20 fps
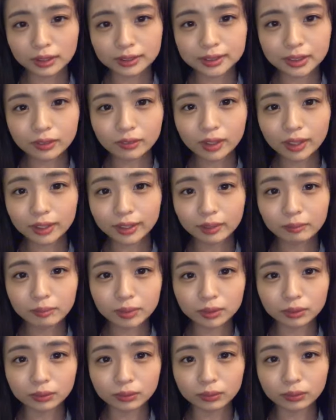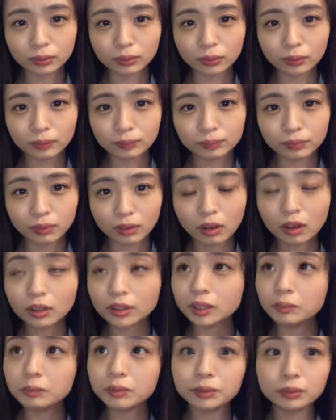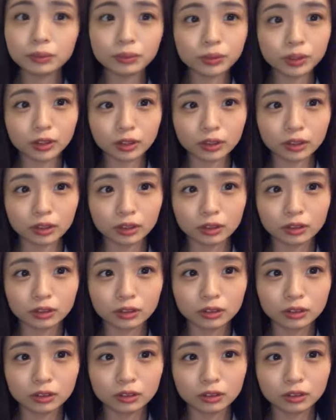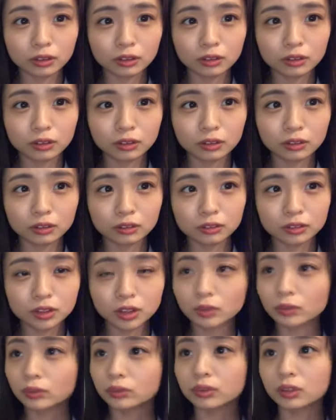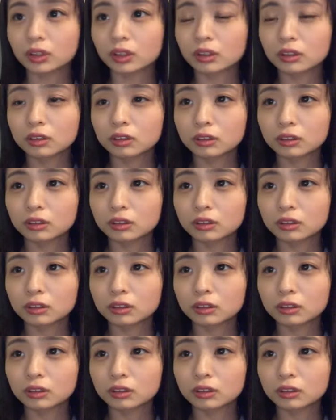際アカデミーのところアカデミーのとこだっけちゃおって